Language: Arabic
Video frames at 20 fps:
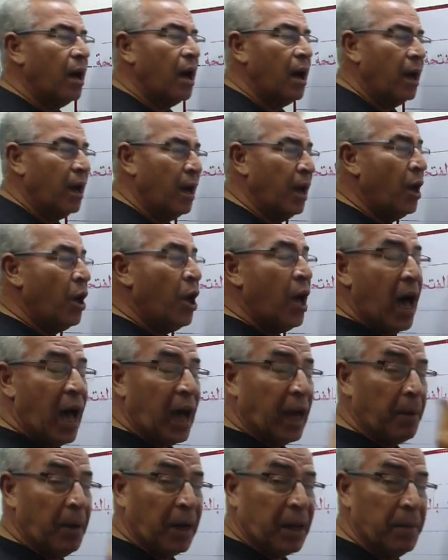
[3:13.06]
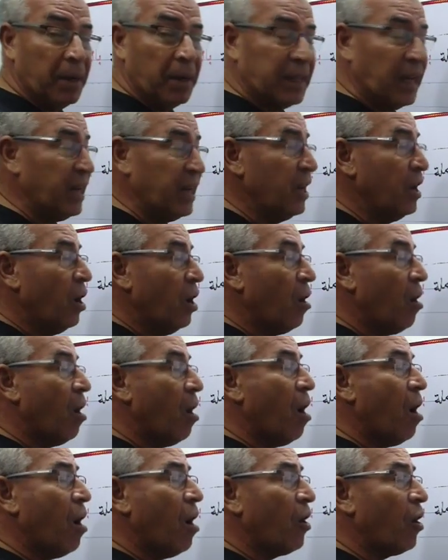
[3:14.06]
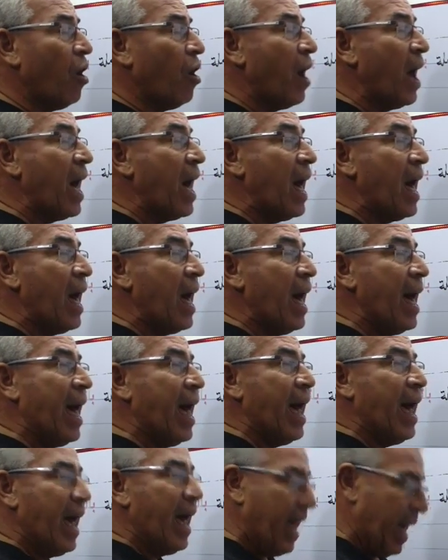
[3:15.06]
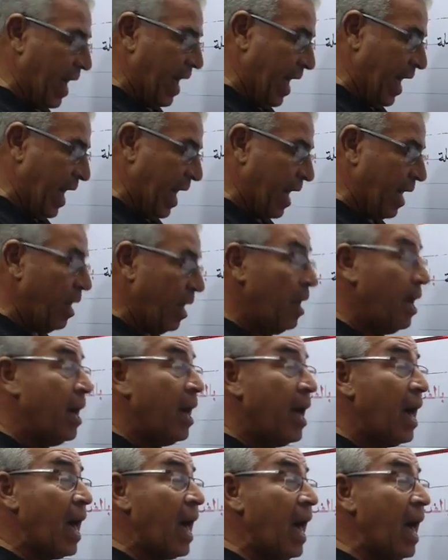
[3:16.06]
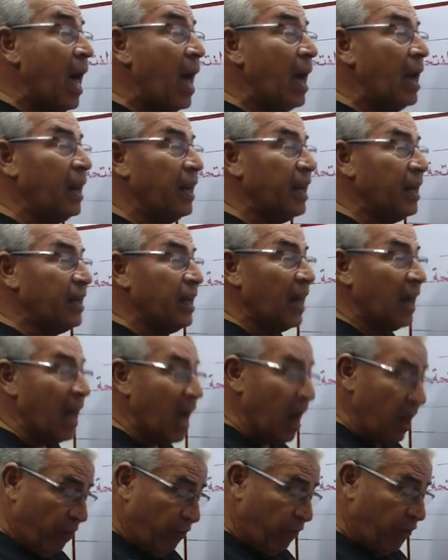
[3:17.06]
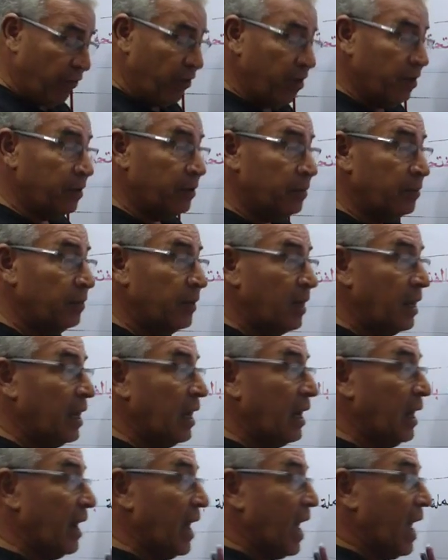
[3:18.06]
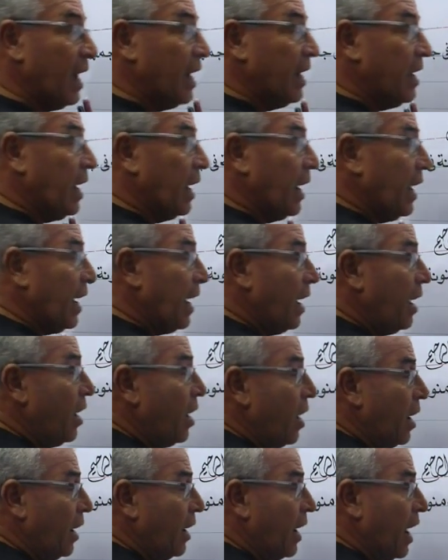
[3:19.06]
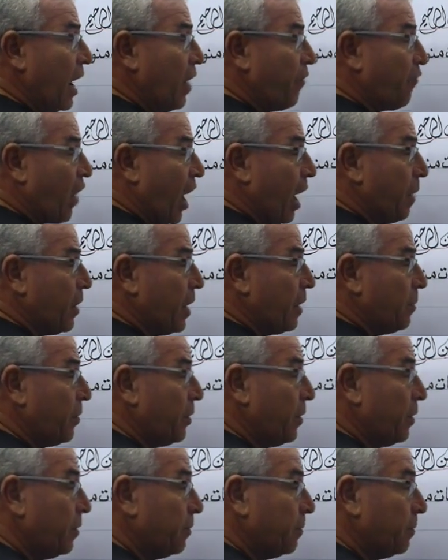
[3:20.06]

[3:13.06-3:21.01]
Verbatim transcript: ها اجيب الكلمه تاني قرا آ آ اللي هي الالف الآ اللي هي الايه الالف يا حبايبي